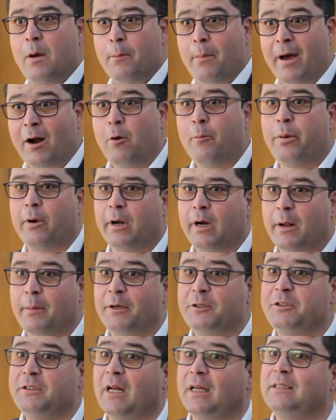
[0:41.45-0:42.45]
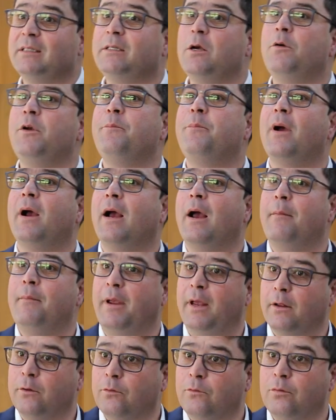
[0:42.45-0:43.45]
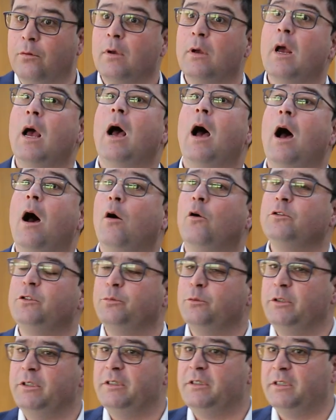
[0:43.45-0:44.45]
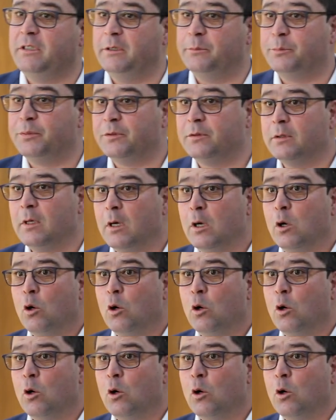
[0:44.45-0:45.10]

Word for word: para um programa de dação e pagamento aos municípios.